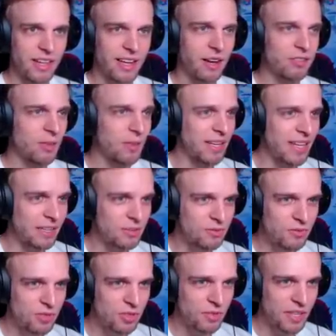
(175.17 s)
Legal também.
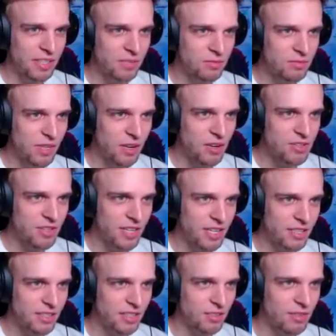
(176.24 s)
Lá no fundo também tem um negócio
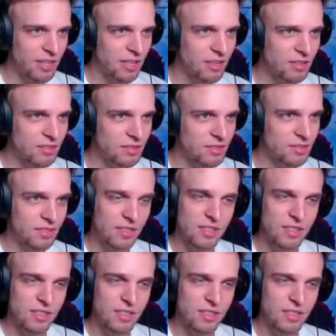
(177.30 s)
grandão lá, ó.